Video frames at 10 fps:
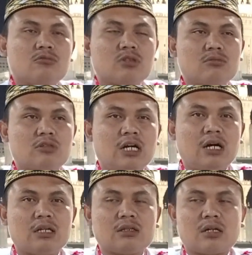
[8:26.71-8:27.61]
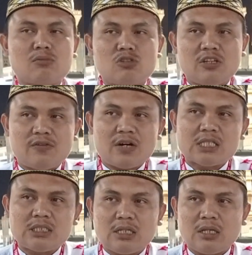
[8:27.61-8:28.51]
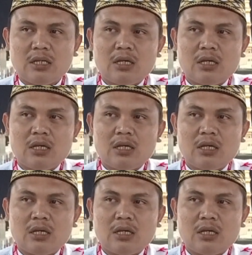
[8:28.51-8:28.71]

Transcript: mudah-mudahan termotivasi